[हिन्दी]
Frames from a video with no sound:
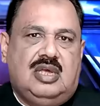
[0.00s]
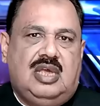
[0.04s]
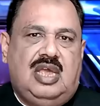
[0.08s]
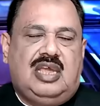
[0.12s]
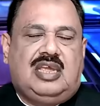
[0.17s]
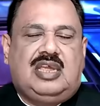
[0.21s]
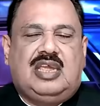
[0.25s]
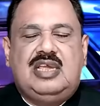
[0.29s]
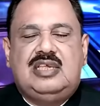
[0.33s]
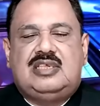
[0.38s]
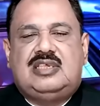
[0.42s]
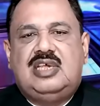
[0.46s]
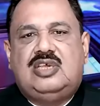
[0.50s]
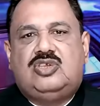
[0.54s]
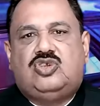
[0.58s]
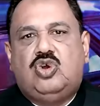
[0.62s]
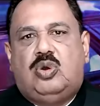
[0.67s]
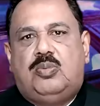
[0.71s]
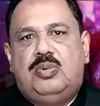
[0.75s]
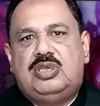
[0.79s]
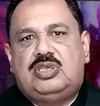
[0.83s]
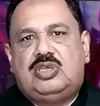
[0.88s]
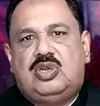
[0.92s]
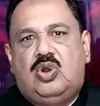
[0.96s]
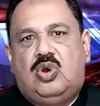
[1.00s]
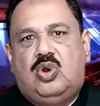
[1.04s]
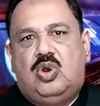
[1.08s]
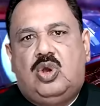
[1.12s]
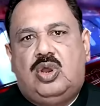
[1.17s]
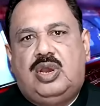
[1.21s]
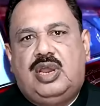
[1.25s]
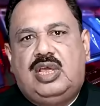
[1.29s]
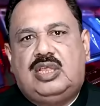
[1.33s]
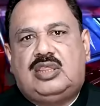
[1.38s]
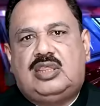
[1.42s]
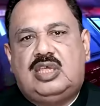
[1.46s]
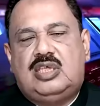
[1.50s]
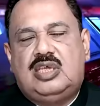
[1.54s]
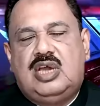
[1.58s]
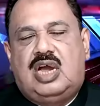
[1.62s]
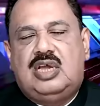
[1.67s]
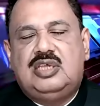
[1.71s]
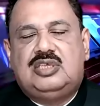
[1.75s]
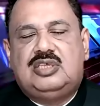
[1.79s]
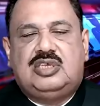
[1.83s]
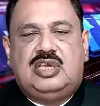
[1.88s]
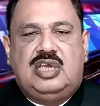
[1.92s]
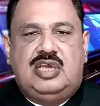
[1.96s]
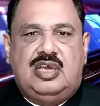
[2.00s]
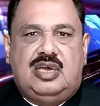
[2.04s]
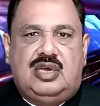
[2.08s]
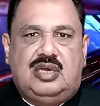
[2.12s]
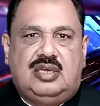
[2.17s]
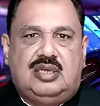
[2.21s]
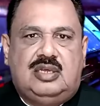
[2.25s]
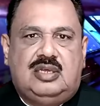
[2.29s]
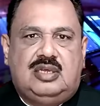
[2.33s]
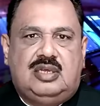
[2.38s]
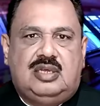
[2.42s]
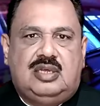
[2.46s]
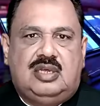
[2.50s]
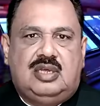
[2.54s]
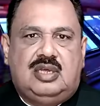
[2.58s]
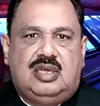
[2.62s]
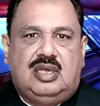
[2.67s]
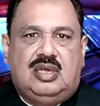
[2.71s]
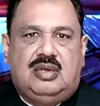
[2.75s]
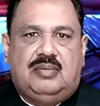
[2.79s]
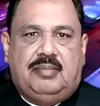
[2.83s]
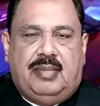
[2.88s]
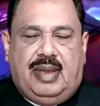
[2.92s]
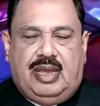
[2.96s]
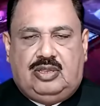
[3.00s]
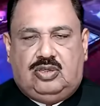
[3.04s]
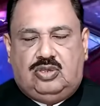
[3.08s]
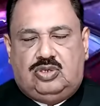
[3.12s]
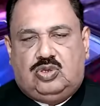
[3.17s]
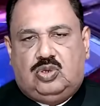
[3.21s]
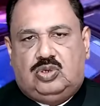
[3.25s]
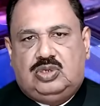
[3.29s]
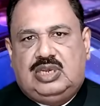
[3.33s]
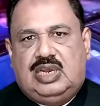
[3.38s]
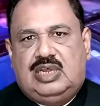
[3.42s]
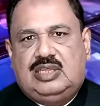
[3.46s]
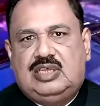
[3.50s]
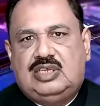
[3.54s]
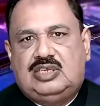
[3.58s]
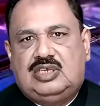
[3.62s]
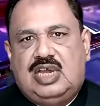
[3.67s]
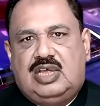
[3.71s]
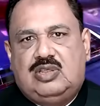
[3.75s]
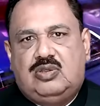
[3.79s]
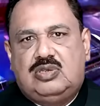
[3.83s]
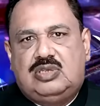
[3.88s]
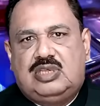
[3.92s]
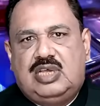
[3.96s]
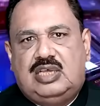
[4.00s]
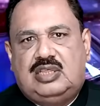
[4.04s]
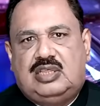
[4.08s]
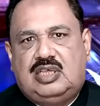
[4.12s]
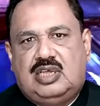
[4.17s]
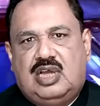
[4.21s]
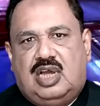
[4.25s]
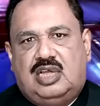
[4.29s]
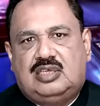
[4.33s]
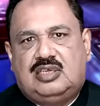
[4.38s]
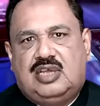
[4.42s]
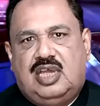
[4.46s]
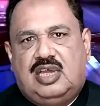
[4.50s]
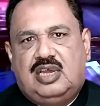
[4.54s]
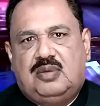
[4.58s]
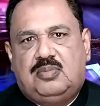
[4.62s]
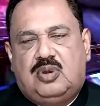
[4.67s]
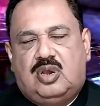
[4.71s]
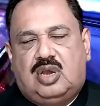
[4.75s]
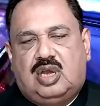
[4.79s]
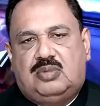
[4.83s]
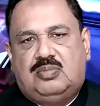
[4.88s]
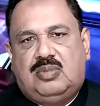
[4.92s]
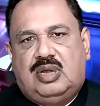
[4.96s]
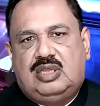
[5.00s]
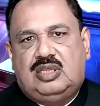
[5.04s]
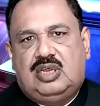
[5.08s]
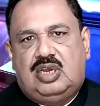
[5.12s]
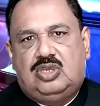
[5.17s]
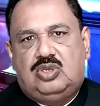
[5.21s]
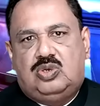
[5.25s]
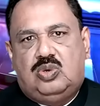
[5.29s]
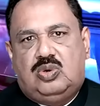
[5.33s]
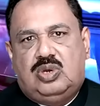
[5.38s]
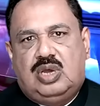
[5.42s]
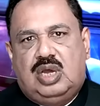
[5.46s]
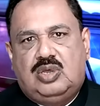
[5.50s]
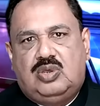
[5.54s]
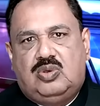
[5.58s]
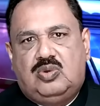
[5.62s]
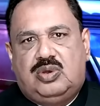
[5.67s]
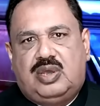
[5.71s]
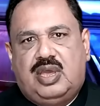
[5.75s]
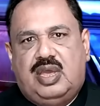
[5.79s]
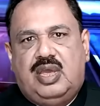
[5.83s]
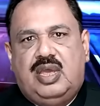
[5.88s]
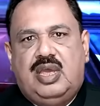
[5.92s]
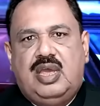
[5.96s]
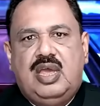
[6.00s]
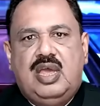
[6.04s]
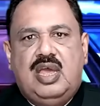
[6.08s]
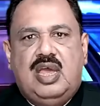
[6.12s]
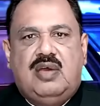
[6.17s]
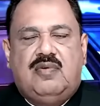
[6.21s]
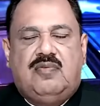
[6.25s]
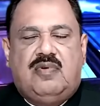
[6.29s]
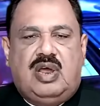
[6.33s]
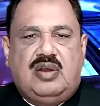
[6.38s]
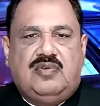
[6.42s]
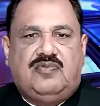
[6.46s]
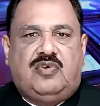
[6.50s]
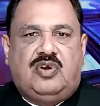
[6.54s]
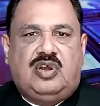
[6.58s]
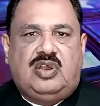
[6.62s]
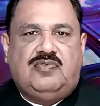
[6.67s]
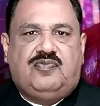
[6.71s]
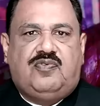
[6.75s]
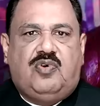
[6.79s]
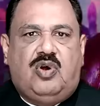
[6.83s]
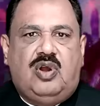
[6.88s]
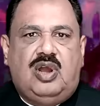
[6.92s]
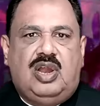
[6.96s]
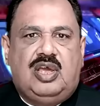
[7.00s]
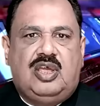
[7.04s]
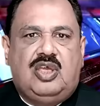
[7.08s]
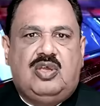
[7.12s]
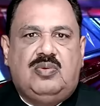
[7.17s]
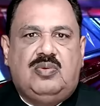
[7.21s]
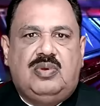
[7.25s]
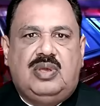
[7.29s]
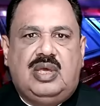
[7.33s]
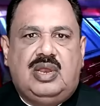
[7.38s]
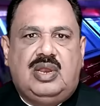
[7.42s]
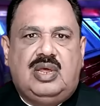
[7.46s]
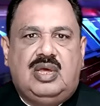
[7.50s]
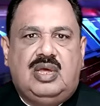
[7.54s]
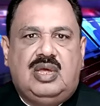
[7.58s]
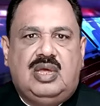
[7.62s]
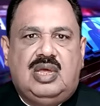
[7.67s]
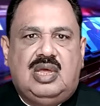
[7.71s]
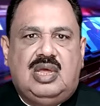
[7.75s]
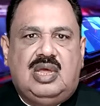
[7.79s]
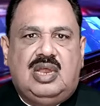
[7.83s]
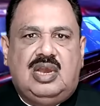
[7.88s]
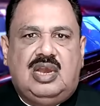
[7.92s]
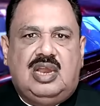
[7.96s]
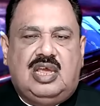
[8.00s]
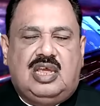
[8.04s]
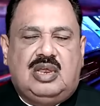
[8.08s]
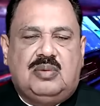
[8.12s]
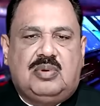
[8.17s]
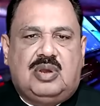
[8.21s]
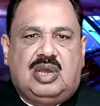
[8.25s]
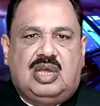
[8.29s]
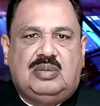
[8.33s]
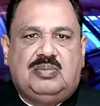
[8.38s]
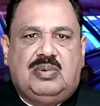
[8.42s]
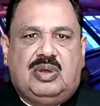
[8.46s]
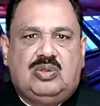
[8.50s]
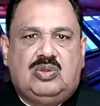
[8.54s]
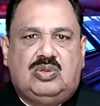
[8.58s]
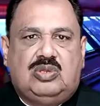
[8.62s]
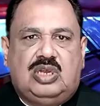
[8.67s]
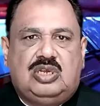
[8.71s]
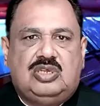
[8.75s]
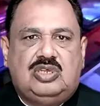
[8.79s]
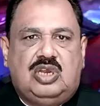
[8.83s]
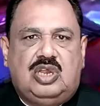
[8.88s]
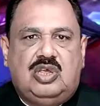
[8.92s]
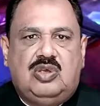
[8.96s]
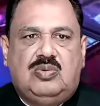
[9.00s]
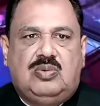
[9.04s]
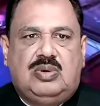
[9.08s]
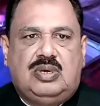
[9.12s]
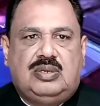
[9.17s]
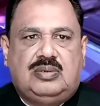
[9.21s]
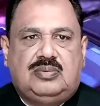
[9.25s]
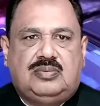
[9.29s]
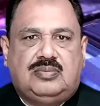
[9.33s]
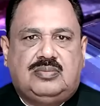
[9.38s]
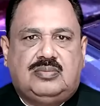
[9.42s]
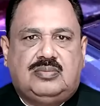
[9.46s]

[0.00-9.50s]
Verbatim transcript: 21 से 24 लोगों ने एहतजाज किया मैं तो सोच रहा था शायद उस एहतजाज का एक मुकदमा दर्ज होगा क्योंकि 144 लगी हुई है ना लेकिन मुकदमा तो दर्ज नहीं हुआ